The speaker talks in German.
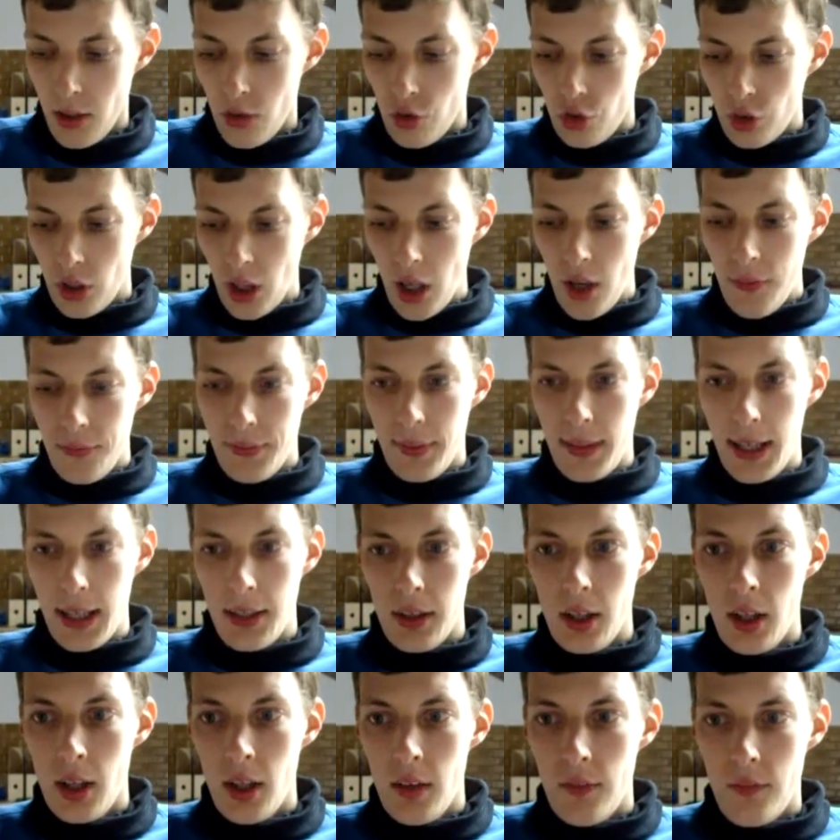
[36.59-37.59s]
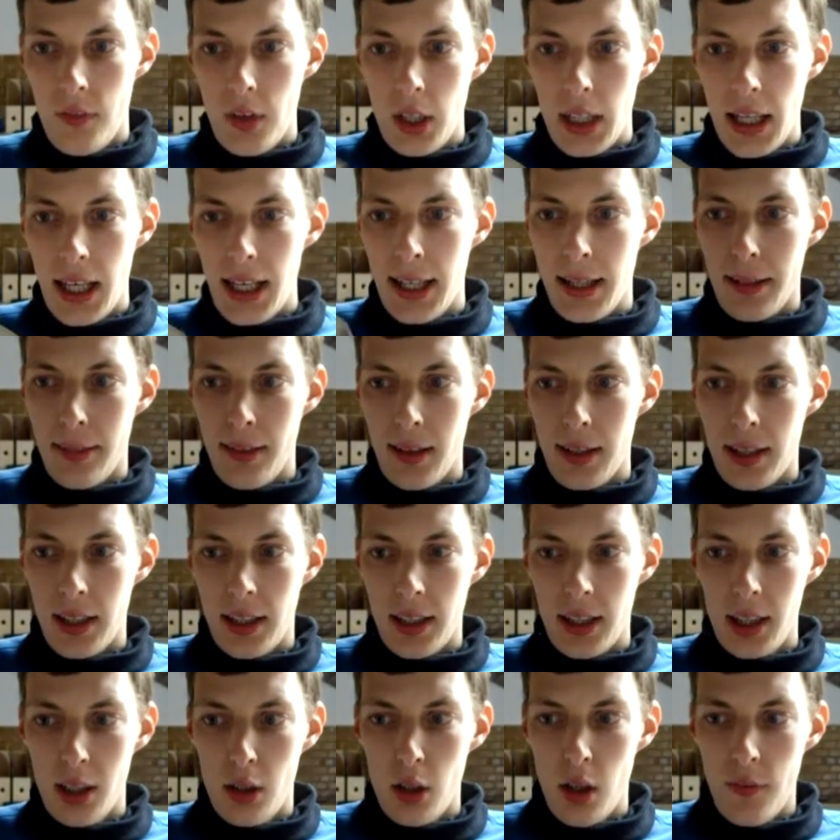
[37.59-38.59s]
Strafzeit von
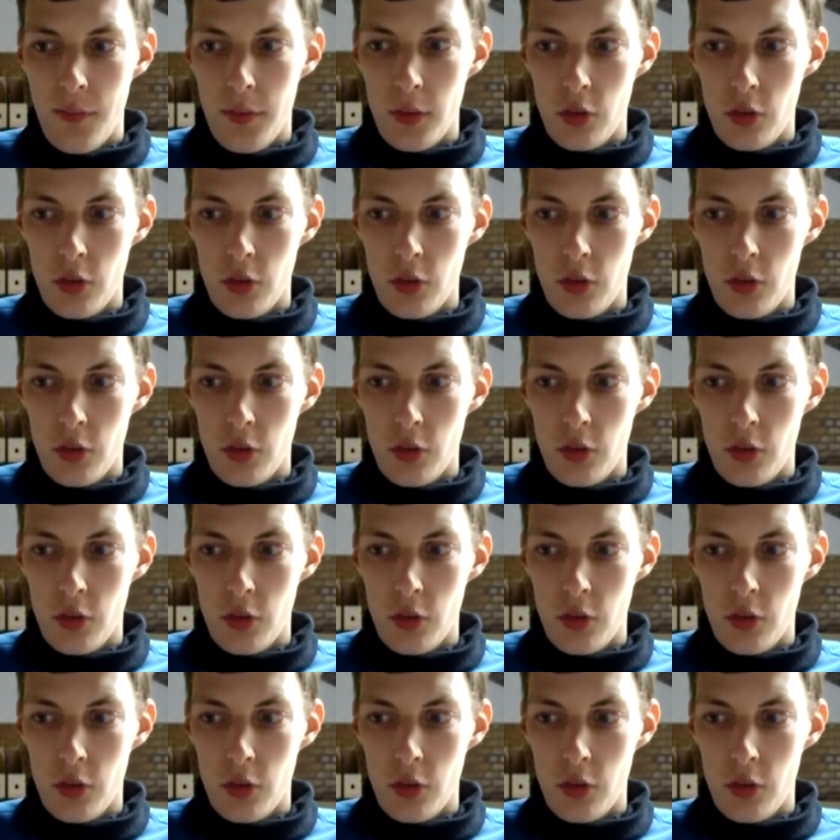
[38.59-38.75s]
Alexander Rieckhoff